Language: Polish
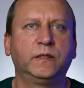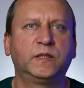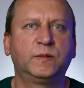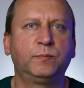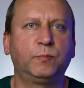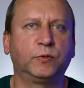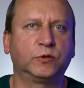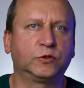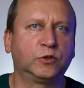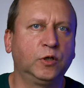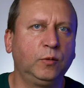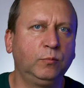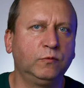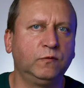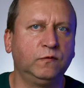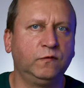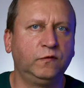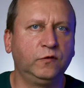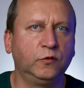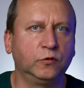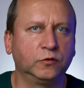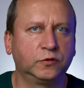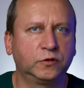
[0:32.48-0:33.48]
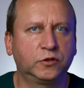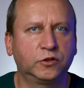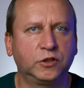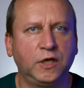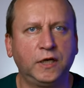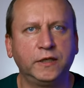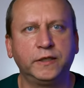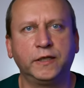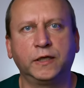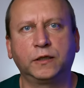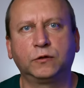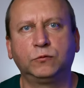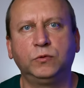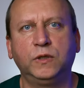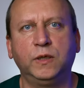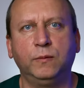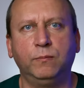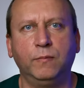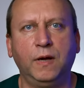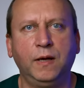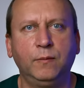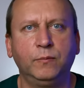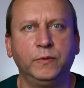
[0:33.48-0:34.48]
sposobów wyostrzania,
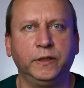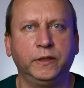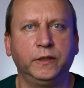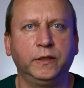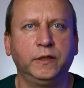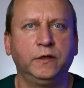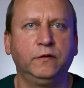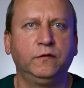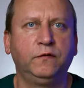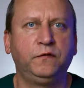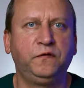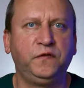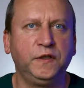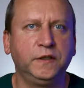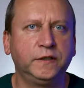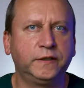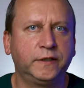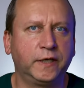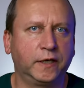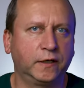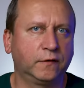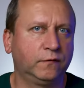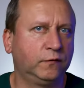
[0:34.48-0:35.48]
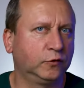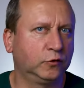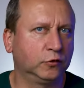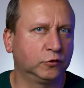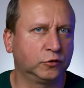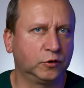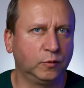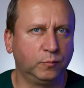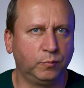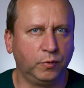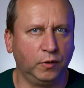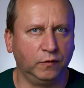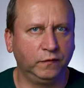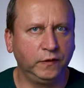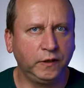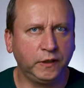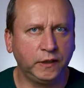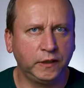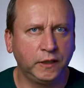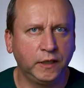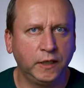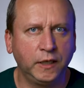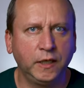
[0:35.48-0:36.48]
które mamy w filtrach
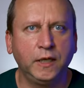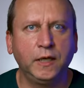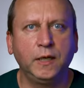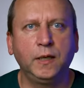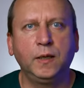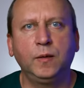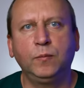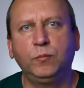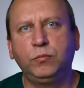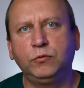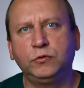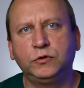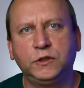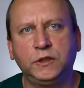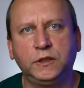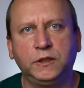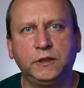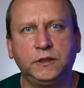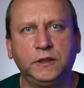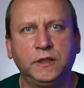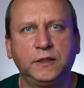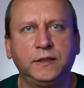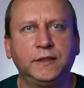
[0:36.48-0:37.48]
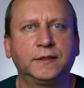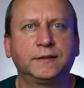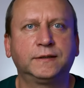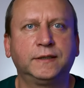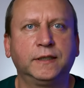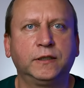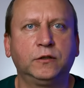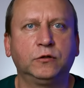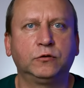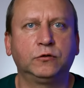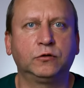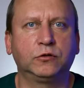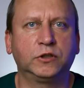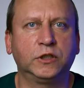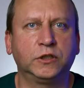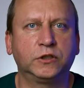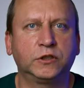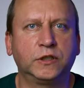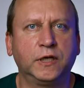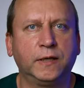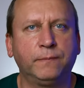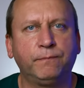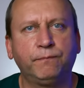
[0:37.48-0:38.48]
photoshopowych. Później jednak z tego
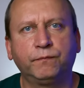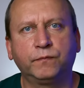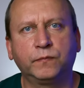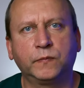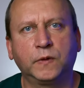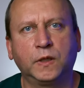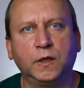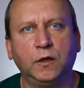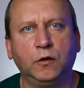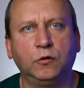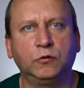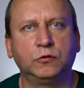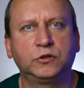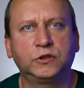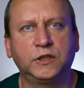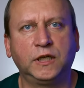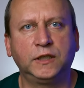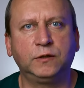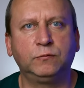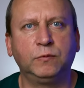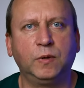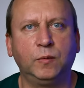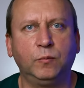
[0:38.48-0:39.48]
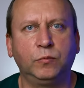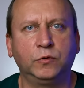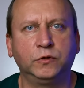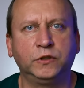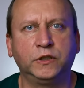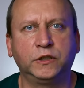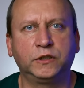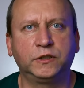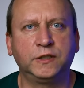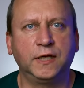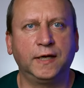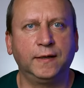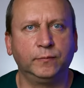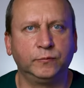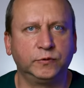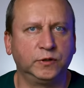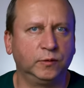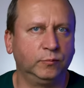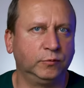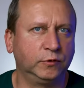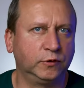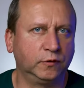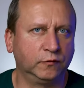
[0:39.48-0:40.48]
troszeczkę mm, odszedłem, bo nie
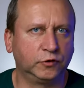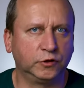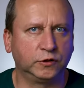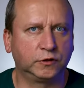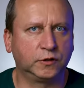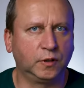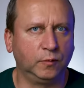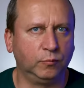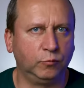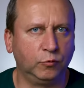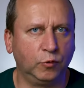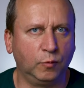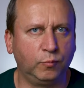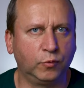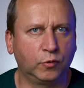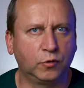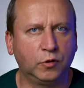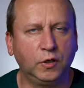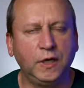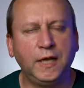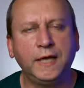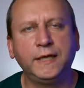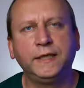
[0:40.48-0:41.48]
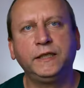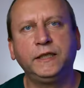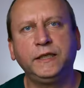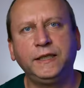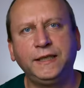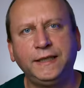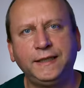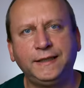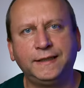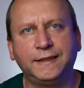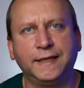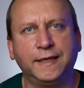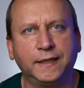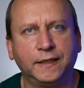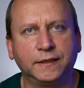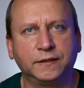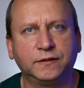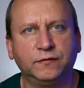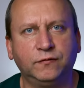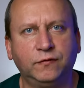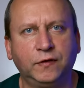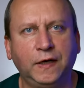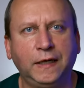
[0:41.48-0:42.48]
chciałem, żeby to wszystko było po kolei i
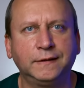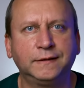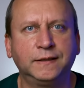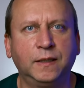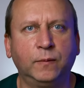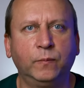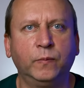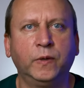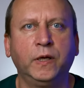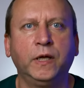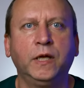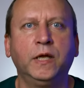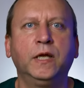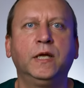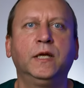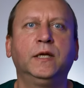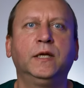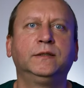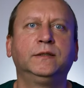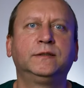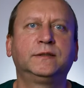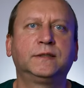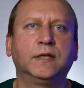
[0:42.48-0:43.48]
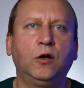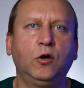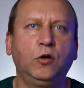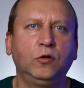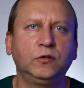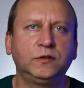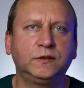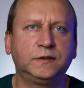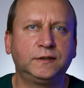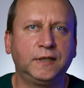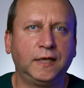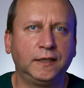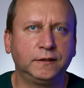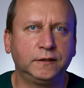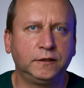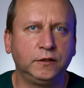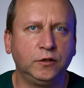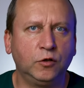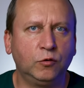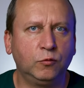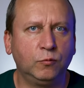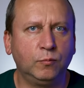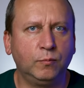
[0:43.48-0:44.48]
teraz wracam z
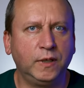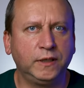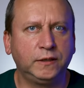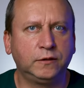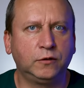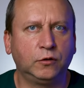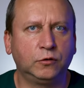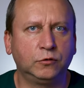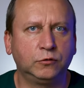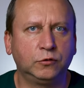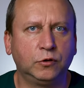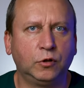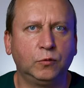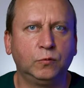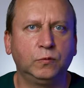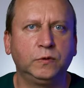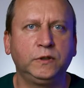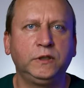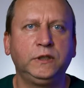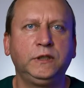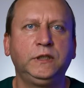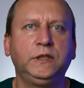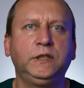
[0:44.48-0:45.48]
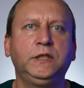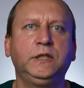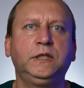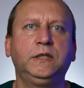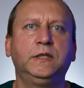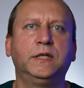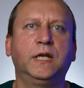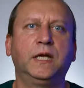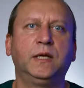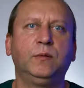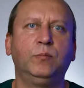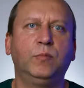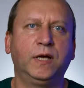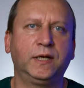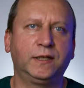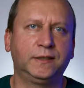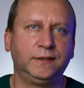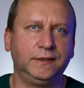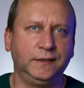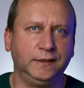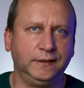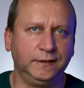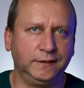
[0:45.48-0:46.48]
ostatnią metodą i
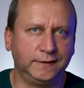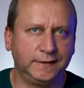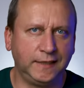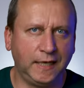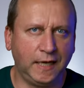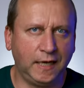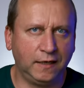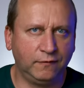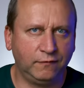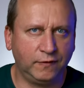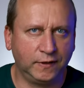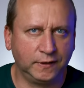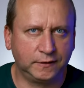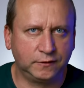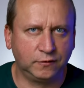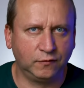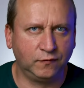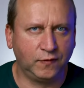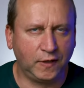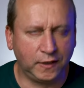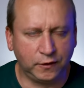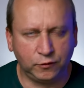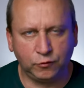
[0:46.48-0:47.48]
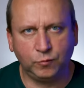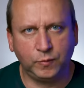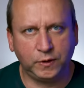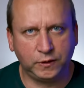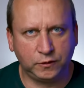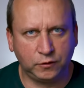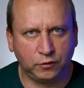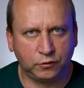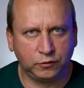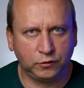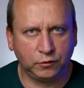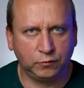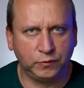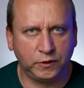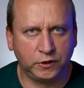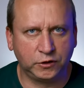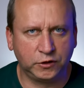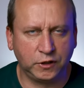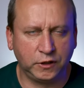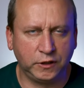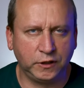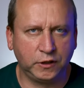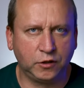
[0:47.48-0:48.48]
najbardziej zaawansowaną metodą,
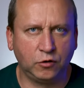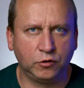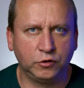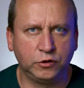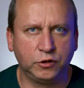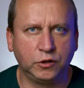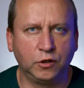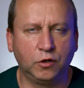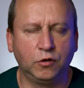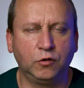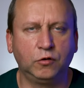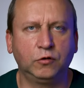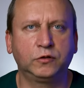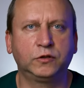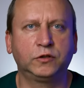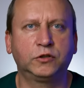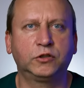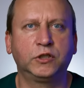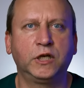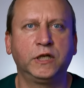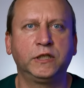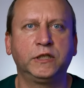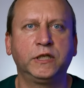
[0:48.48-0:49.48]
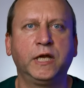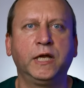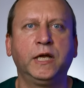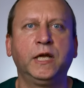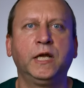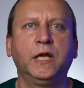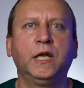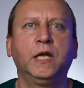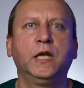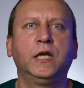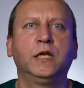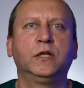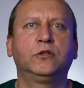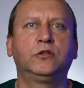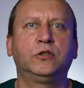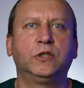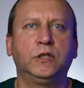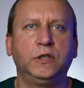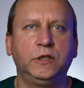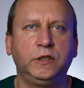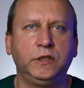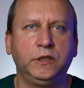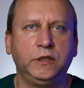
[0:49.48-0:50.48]
jeżeli chodzi o ostrzenie,
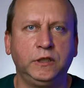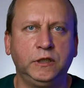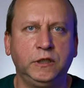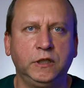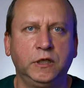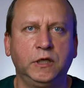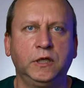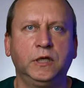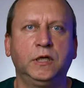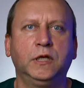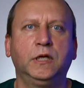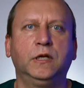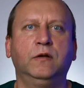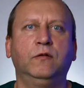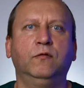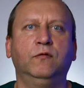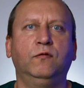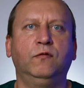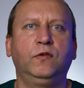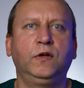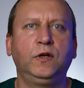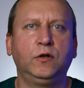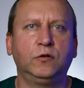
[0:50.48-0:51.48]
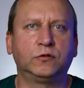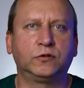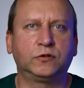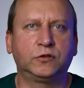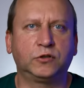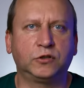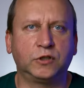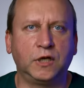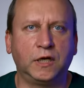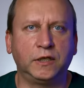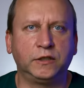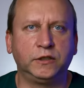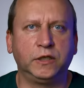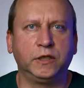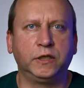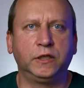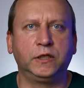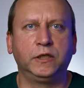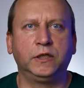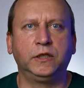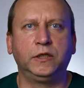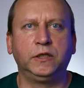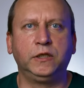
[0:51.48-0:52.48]
czyli
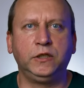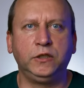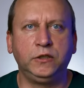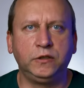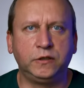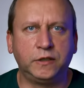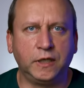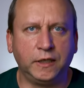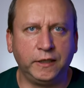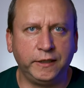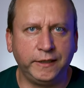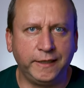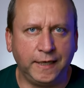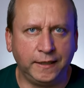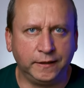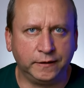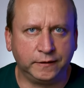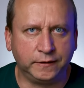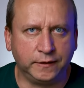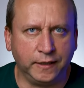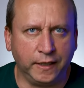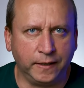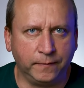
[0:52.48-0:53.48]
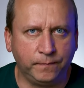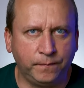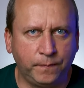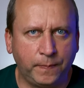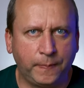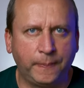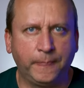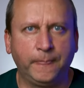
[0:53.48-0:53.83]
wyostrzanie inteligentne.